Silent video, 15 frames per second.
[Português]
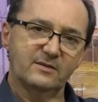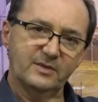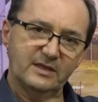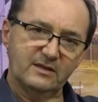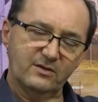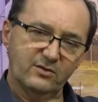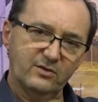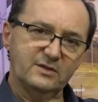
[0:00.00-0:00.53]
na
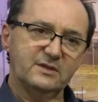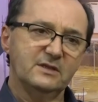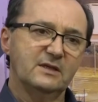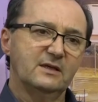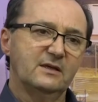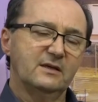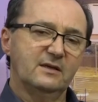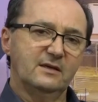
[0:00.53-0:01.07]
manhã de hoje
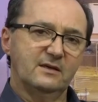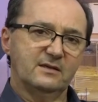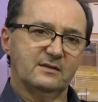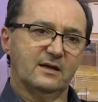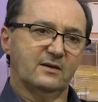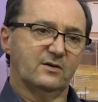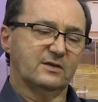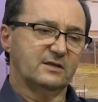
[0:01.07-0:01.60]

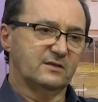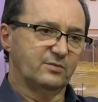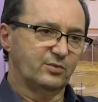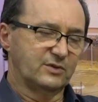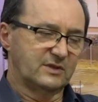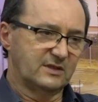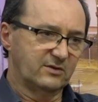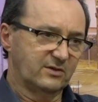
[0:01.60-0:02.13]
está à nossa
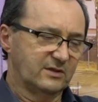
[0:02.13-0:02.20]
disposição.